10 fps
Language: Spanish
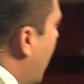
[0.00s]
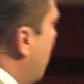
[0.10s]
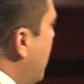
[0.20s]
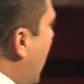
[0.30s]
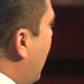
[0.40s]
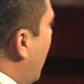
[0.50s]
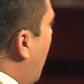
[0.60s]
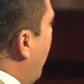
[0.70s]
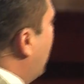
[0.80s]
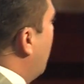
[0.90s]
Jeremías cada
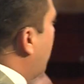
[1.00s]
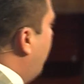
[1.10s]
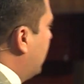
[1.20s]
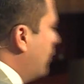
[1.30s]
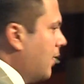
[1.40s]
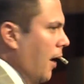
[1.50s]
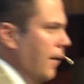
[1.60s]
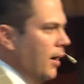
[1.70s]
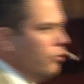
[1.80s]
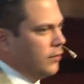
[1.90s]
vez que
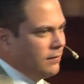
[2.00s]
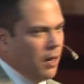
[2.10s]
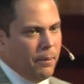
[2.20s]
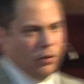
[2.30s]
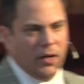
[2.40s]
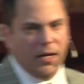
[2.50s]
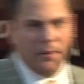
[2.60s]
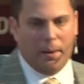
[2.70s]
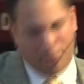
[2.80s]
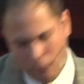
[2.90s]
profetizaba, usted sabe para dónde iba, para